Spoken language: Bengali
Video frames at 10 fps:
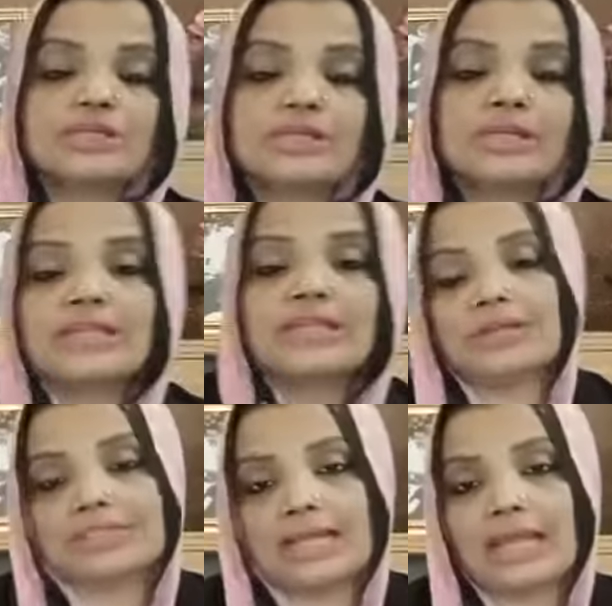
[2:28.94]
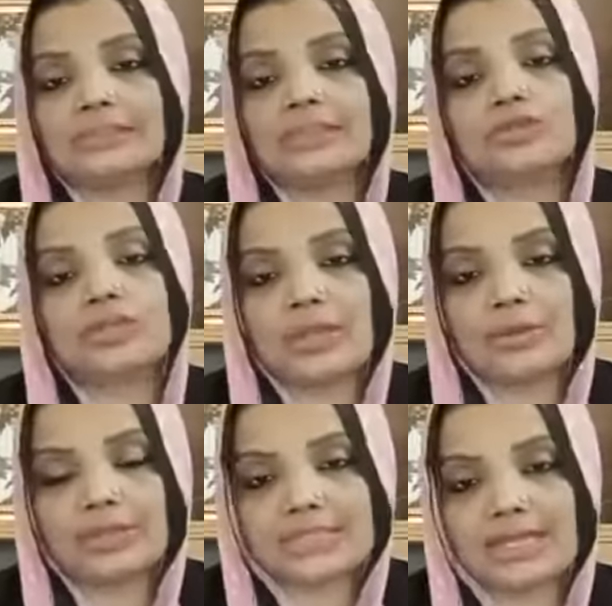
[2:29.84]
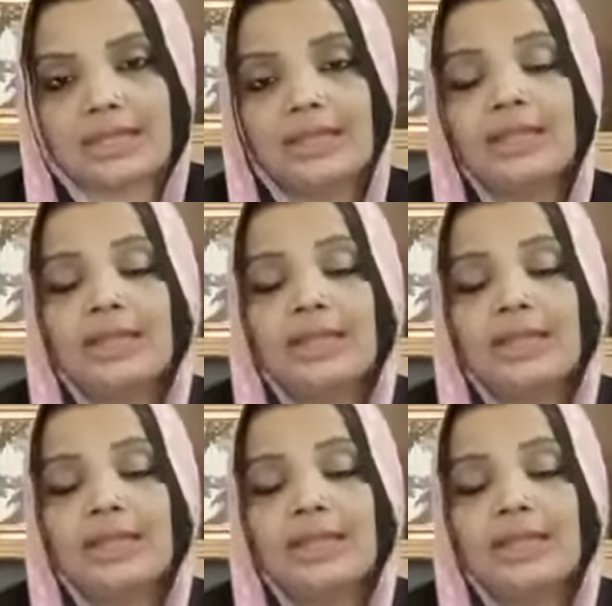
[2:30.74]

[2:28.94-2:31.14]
কোর্টে যাওয়া ছাড়া আদালতে যাওয়া ছাড়া